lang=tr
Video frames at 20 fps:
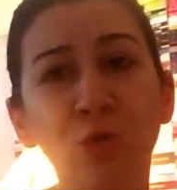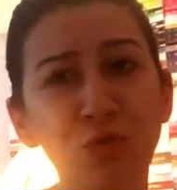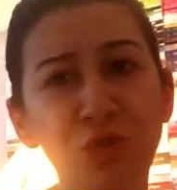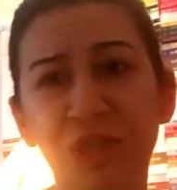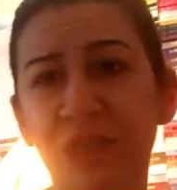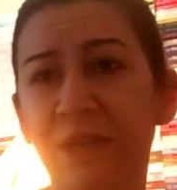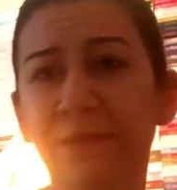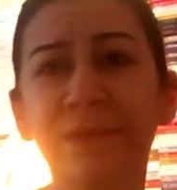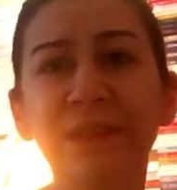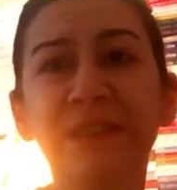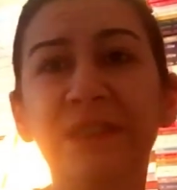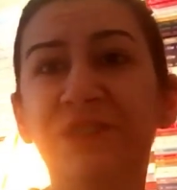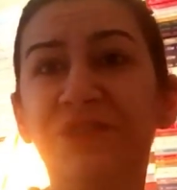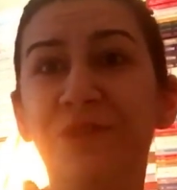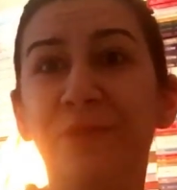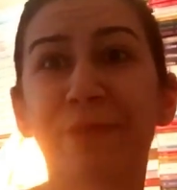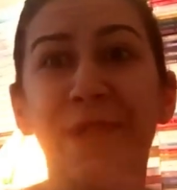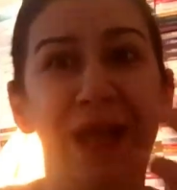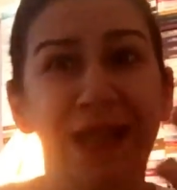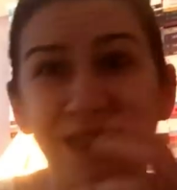o
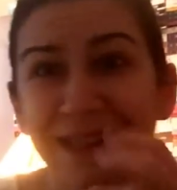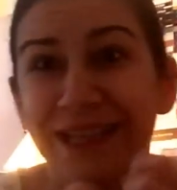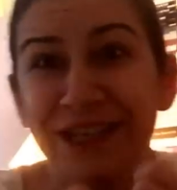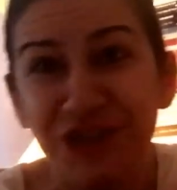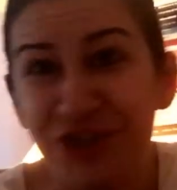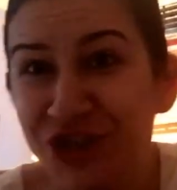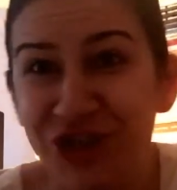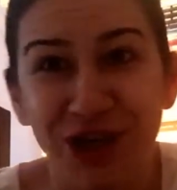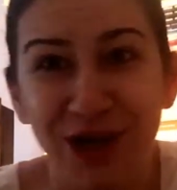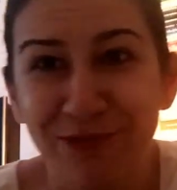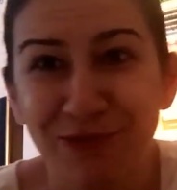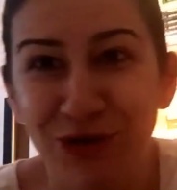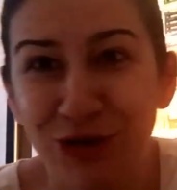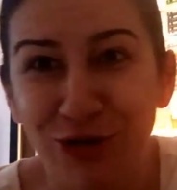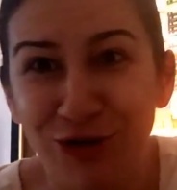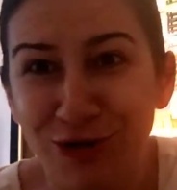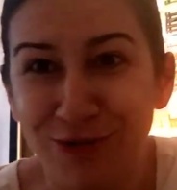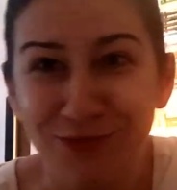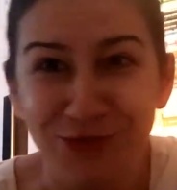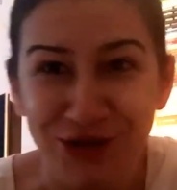çıkamadıkça ben de
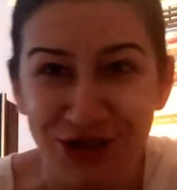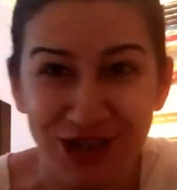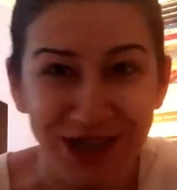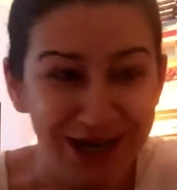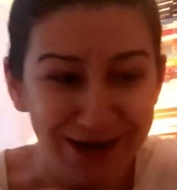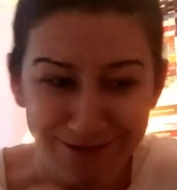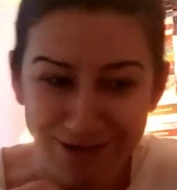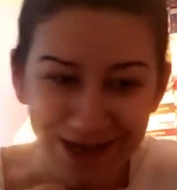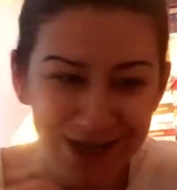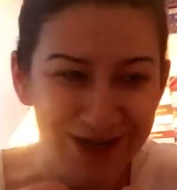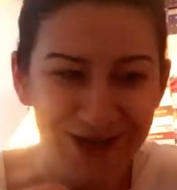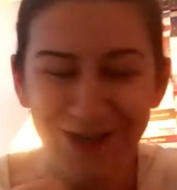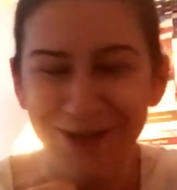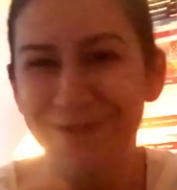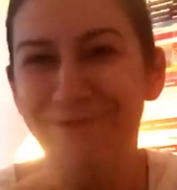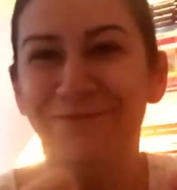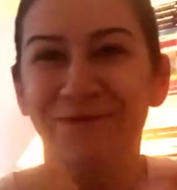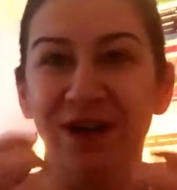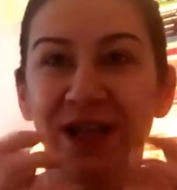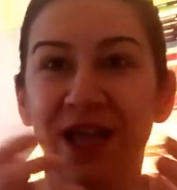çıkamıyorum
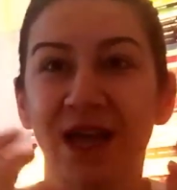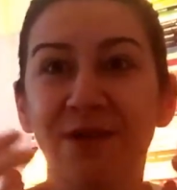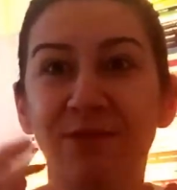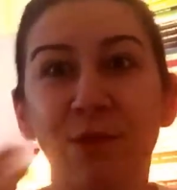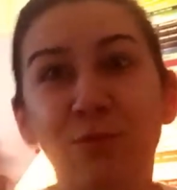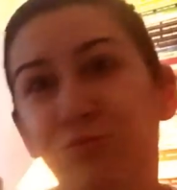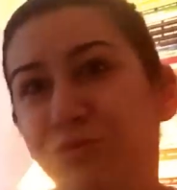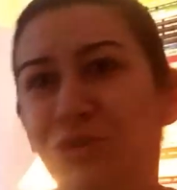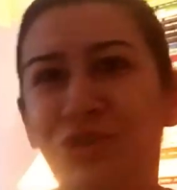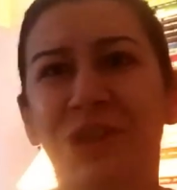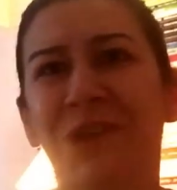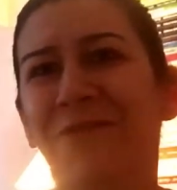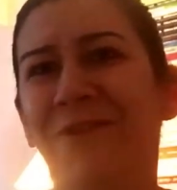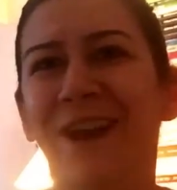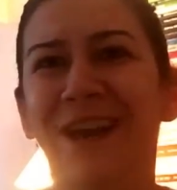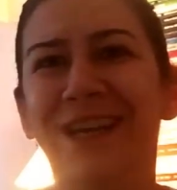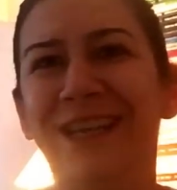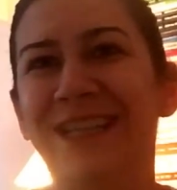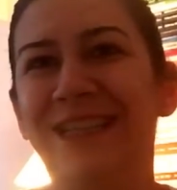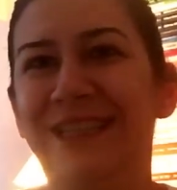çıkamıyorum falan bu
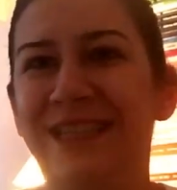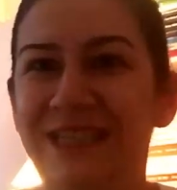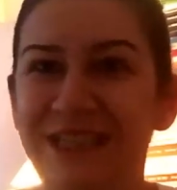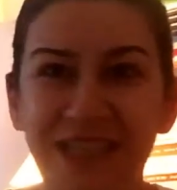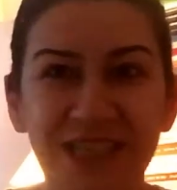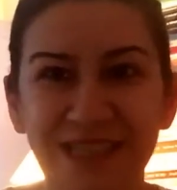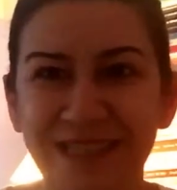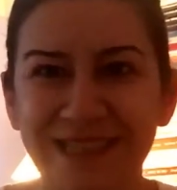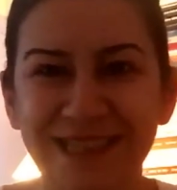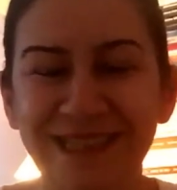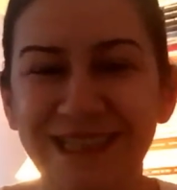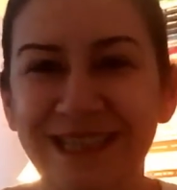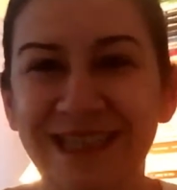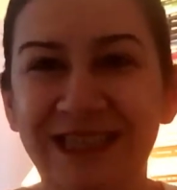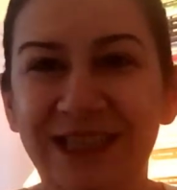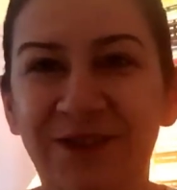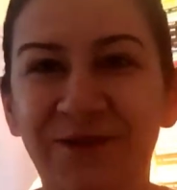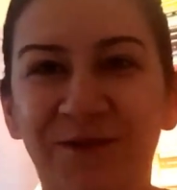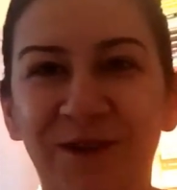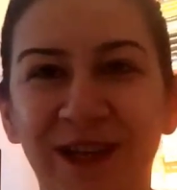sefer gitti kesin
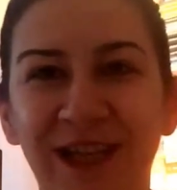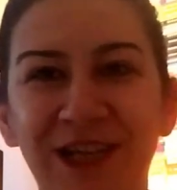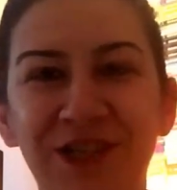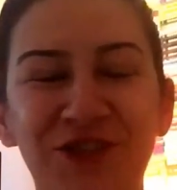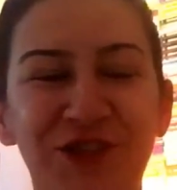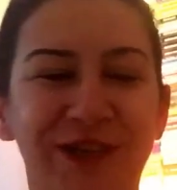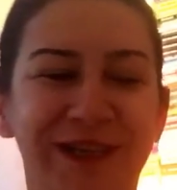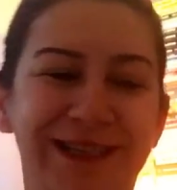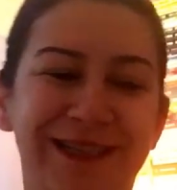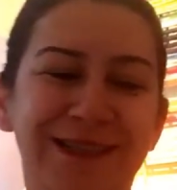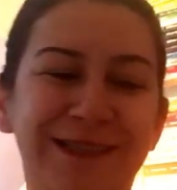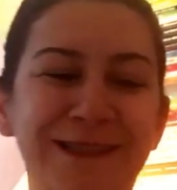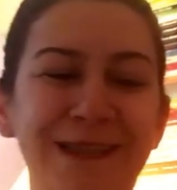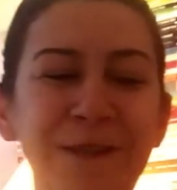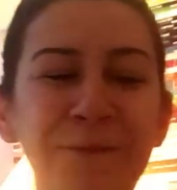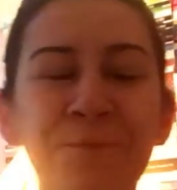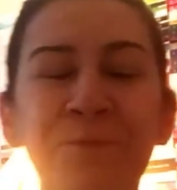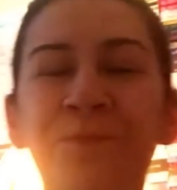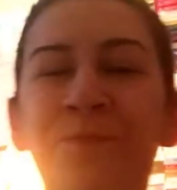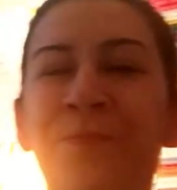gitti falan
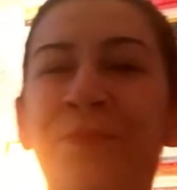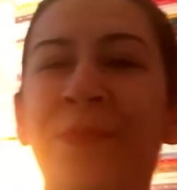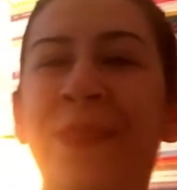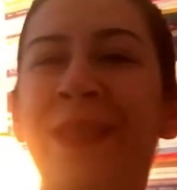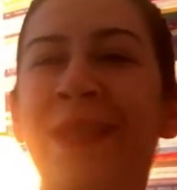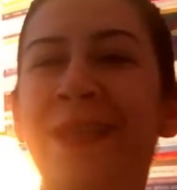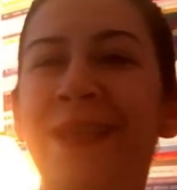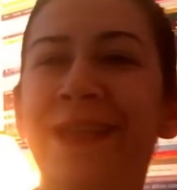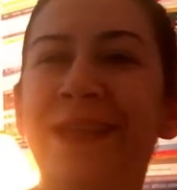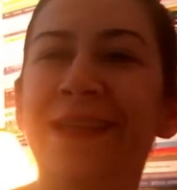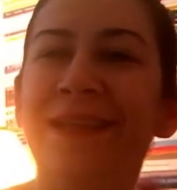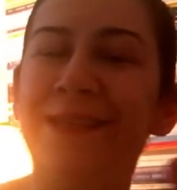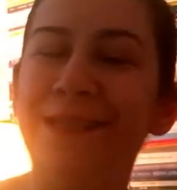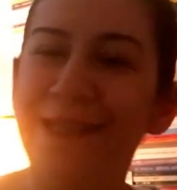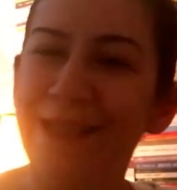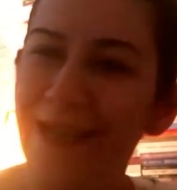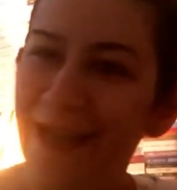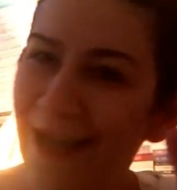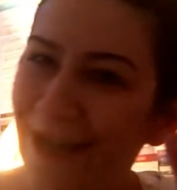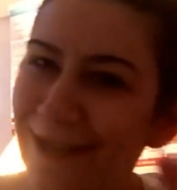şeklinde
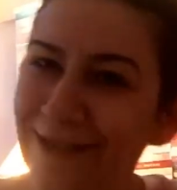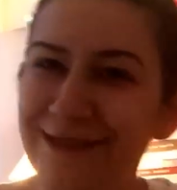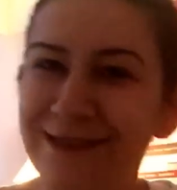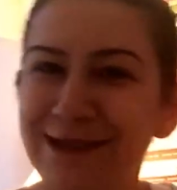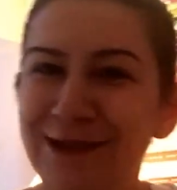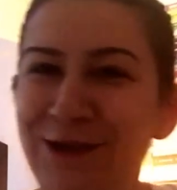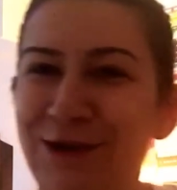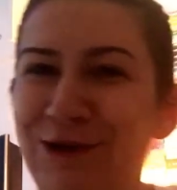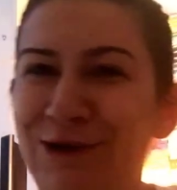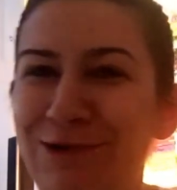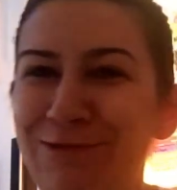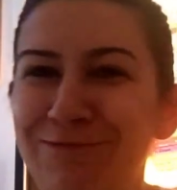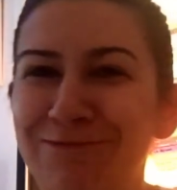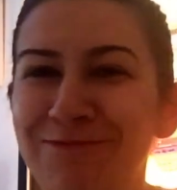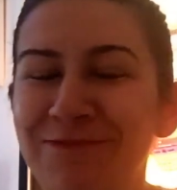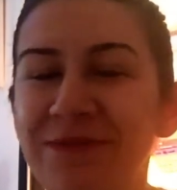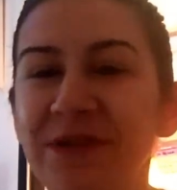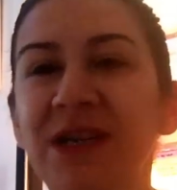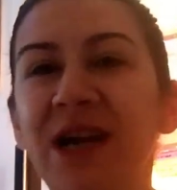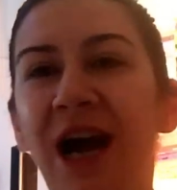
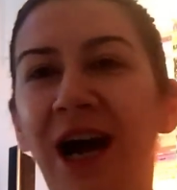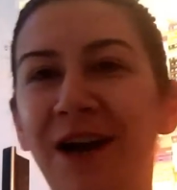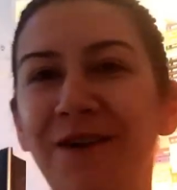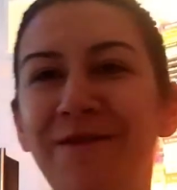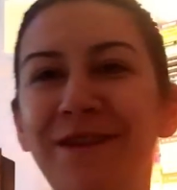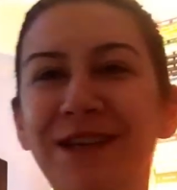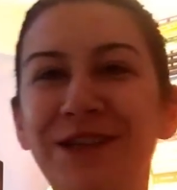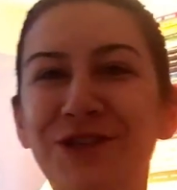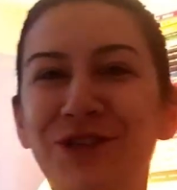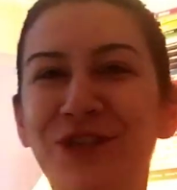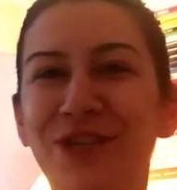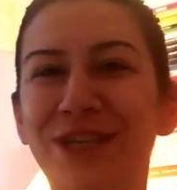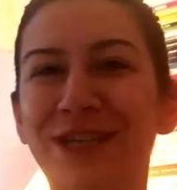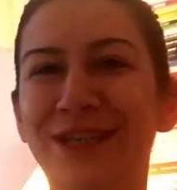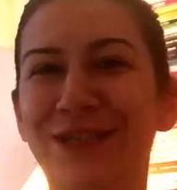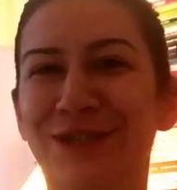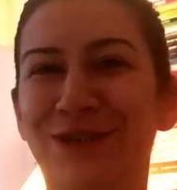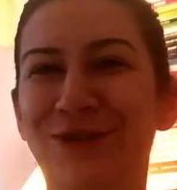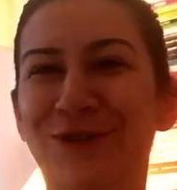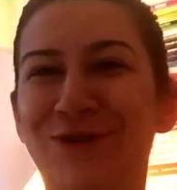atlıyorum kahvenciye
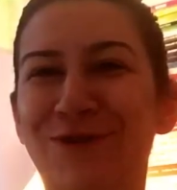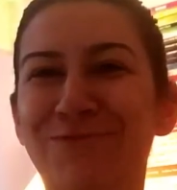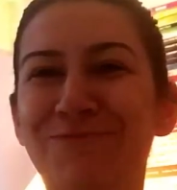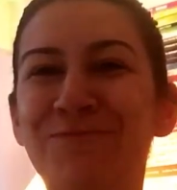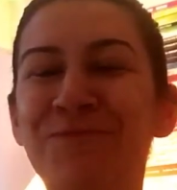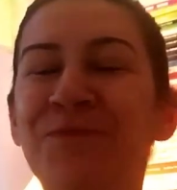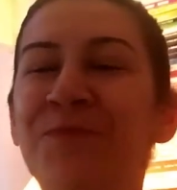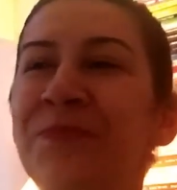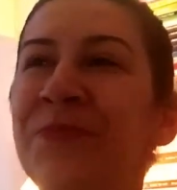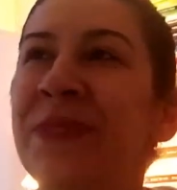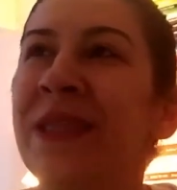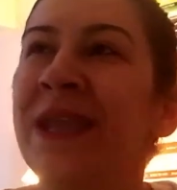geçiyorum